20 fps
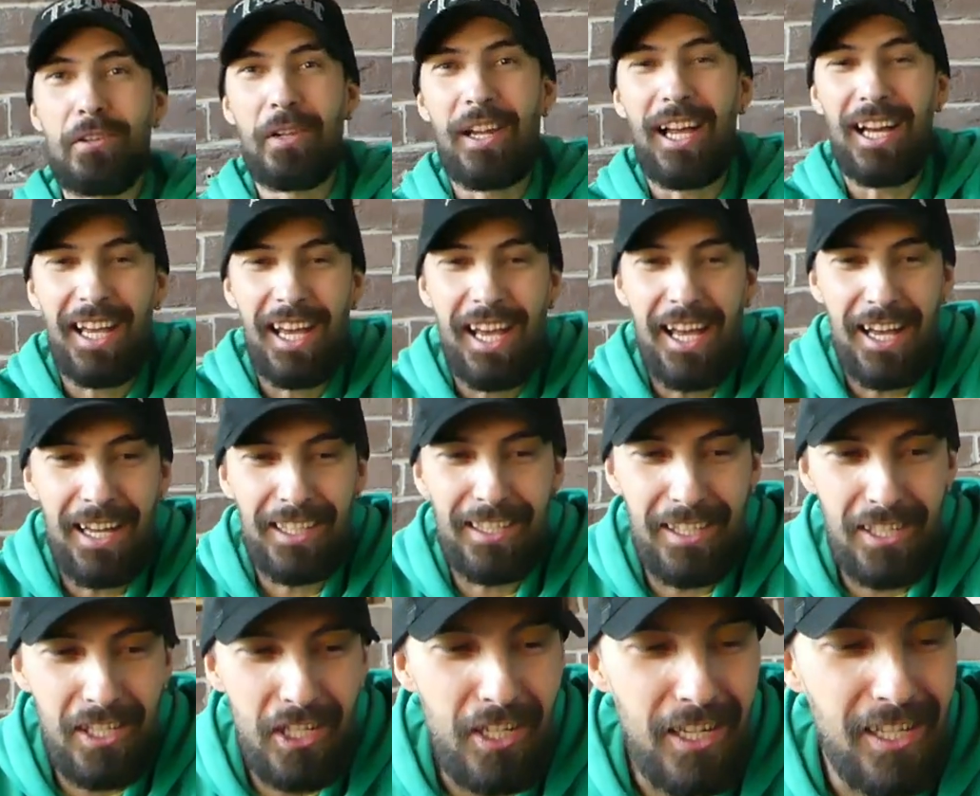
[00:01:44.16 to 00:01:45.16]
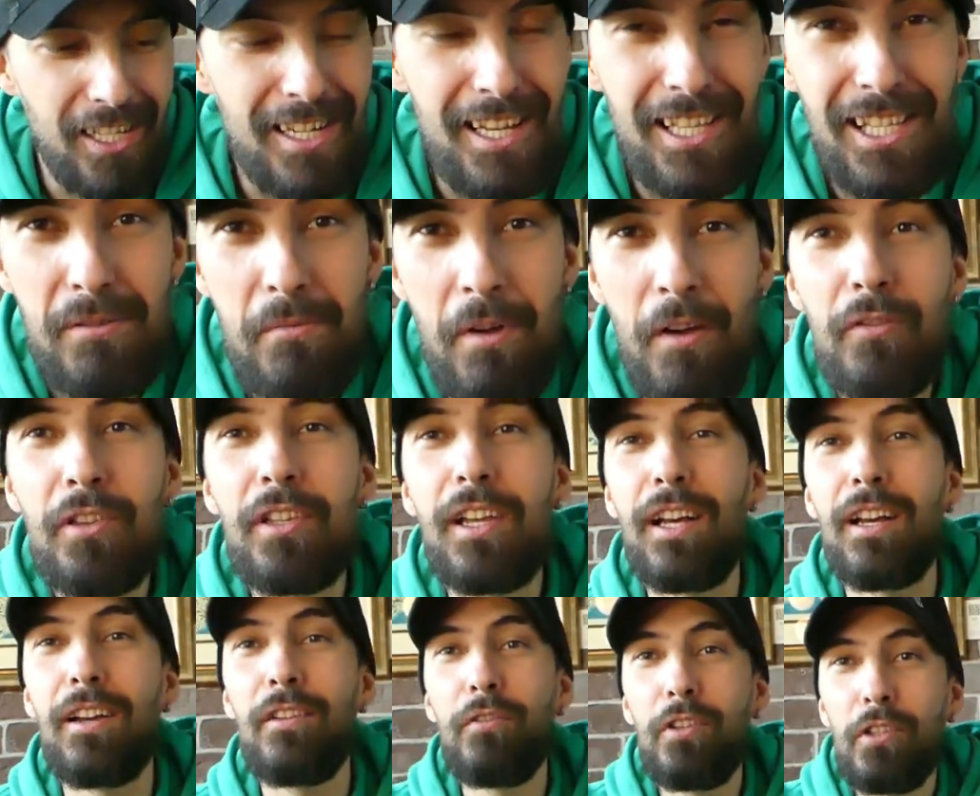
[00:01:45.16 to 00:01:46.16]
so lange her, dass ich das letzte Mal
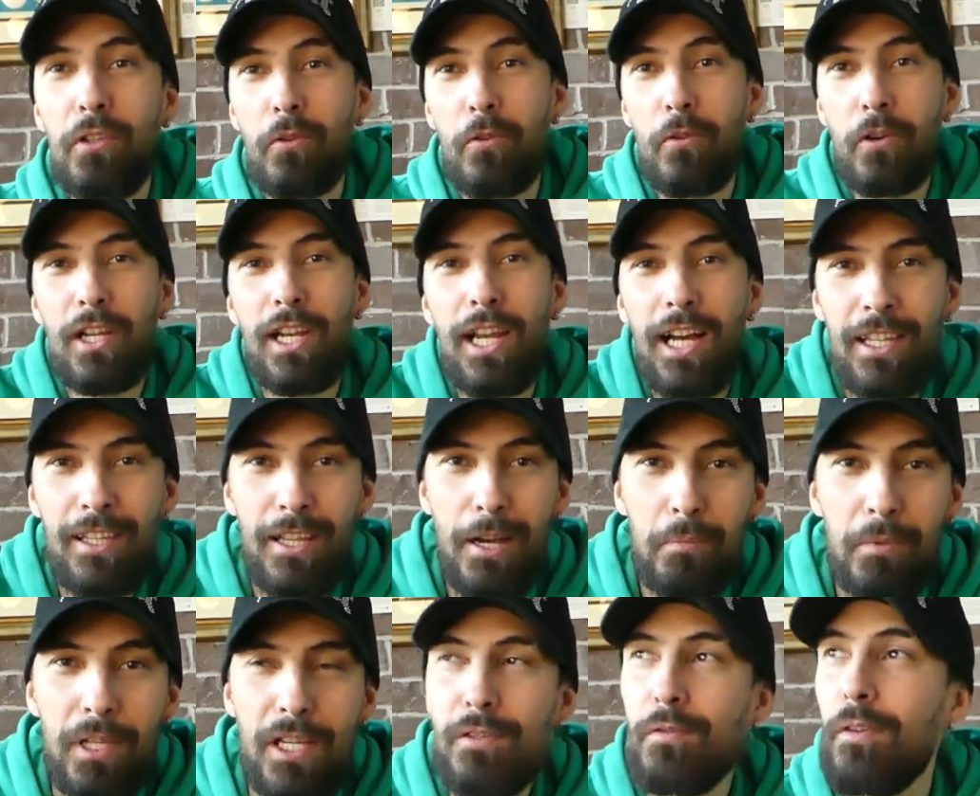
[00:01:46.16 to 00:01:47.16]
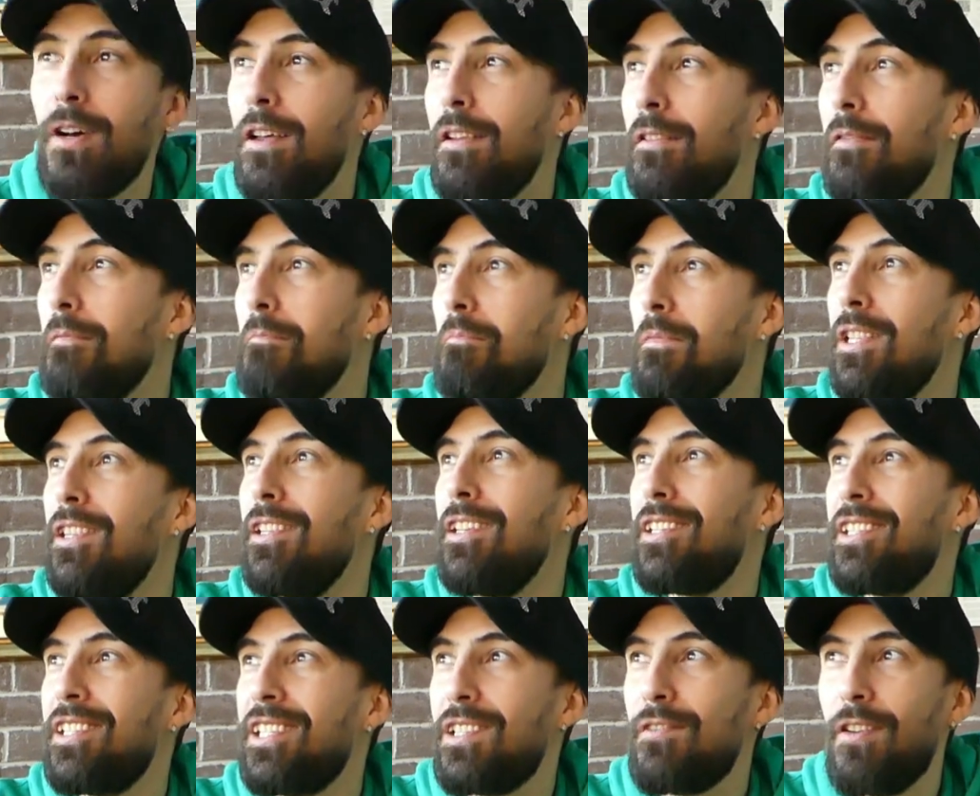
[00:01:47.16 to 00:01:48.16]
wieder Video hochgeladen habe. Das waren
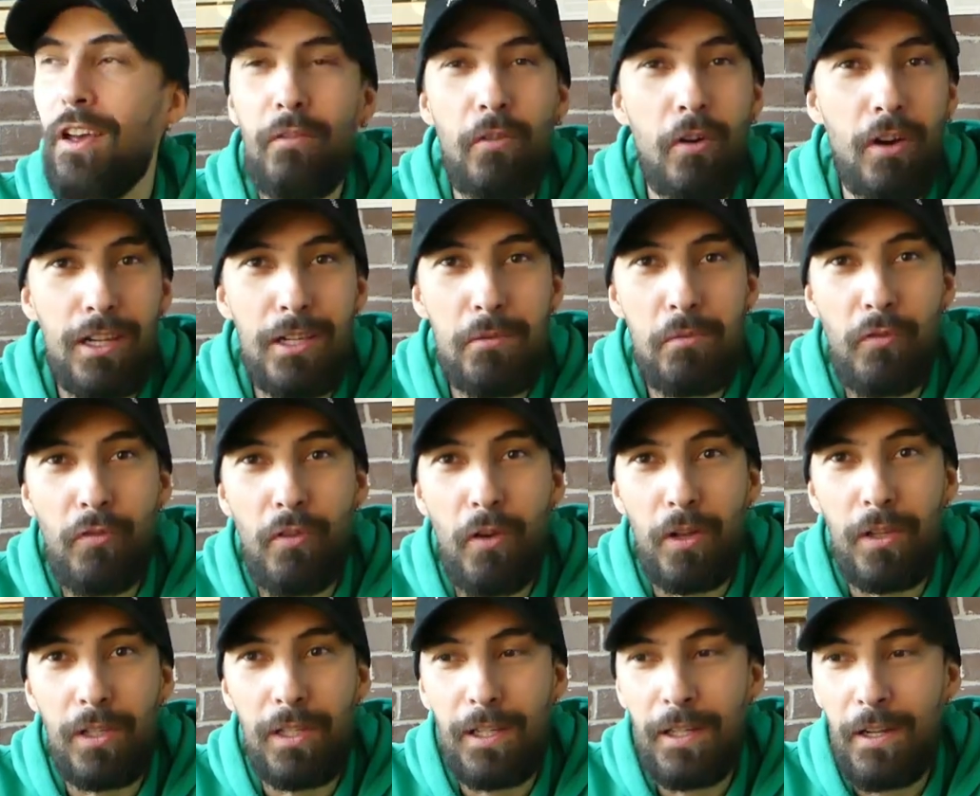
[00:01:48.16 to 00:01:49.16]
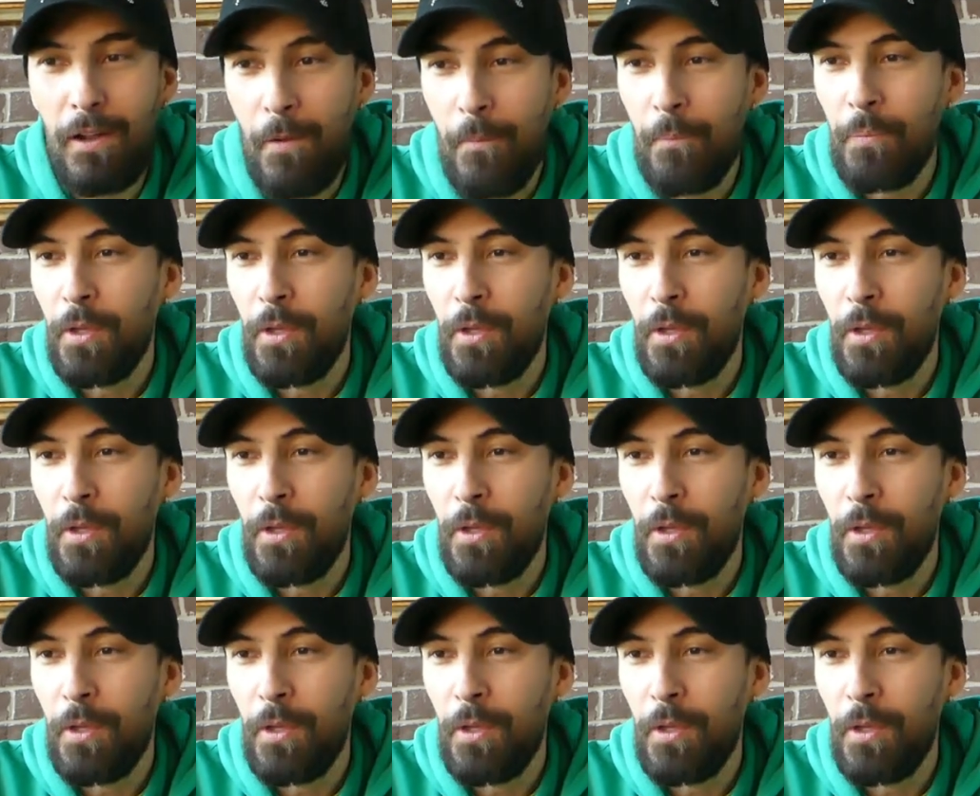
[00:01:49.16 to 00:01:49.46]
mindestens zwei Wochen, liebe Freunde.